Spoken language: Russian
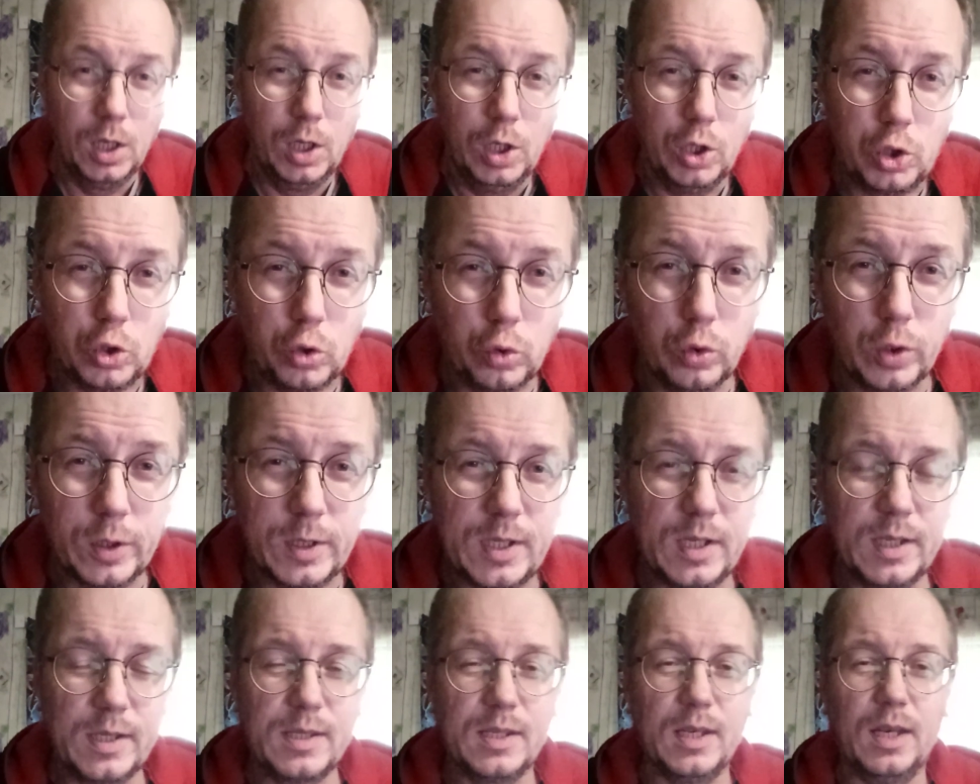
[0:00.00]
Ишуа
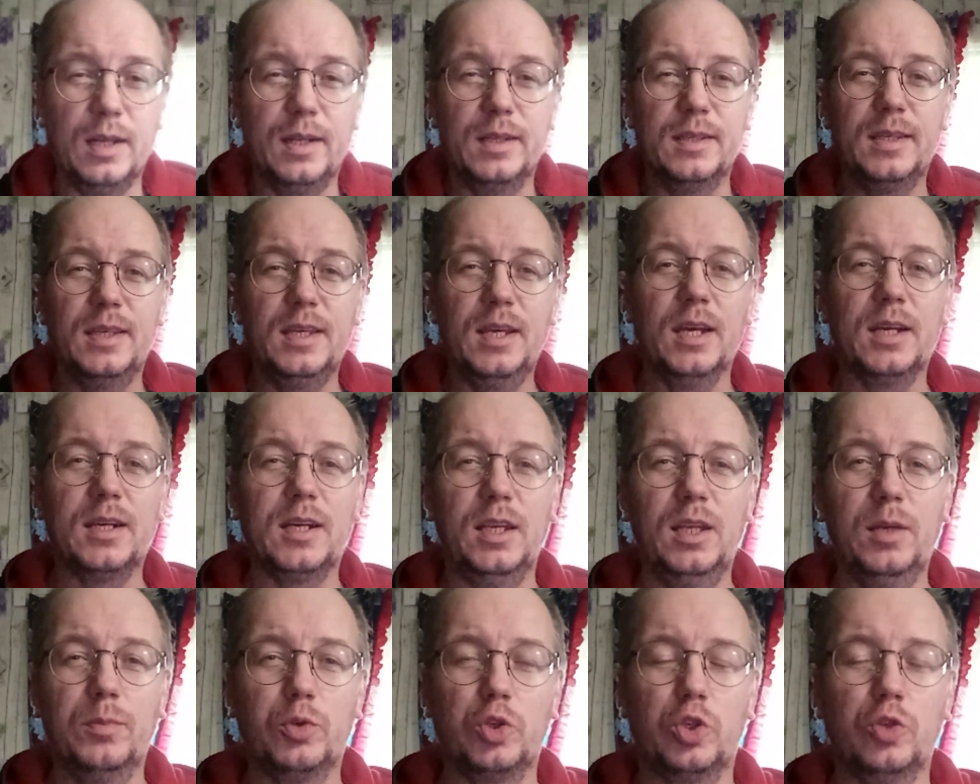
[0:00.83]
сказал, я
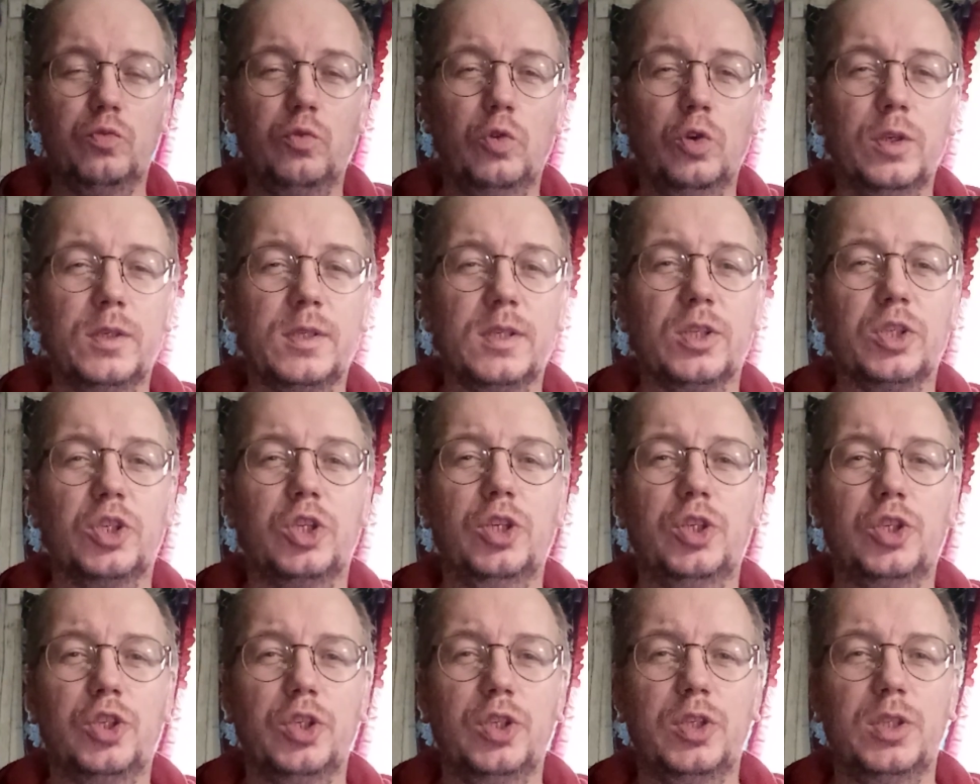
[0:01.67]
хлеб живой,
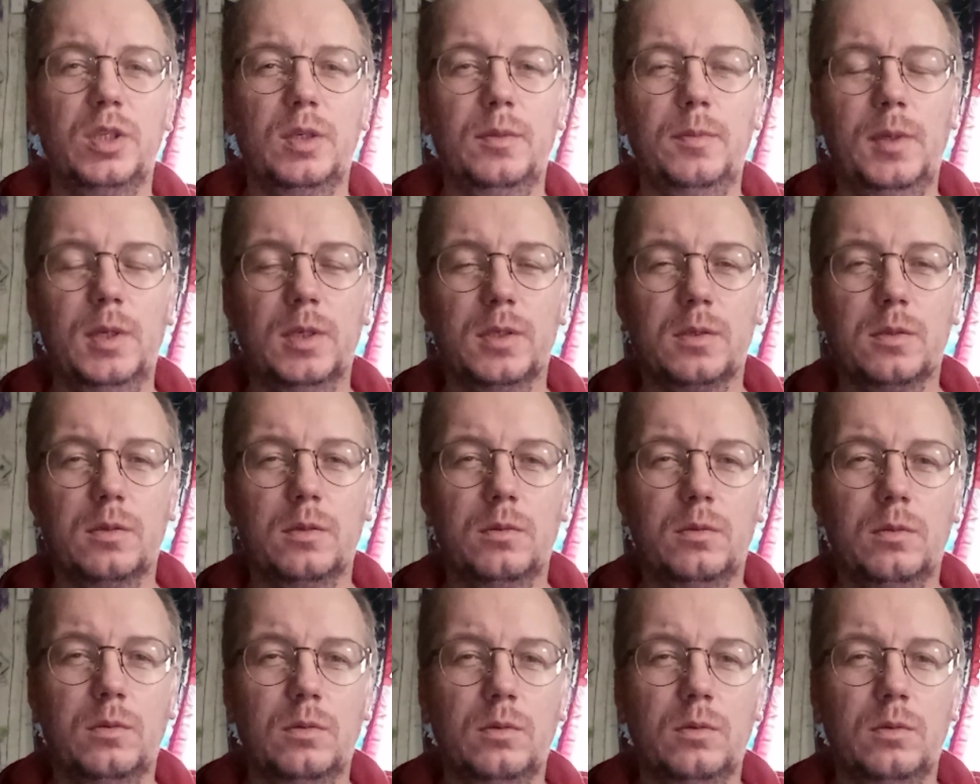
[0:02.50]
сошедший с небес.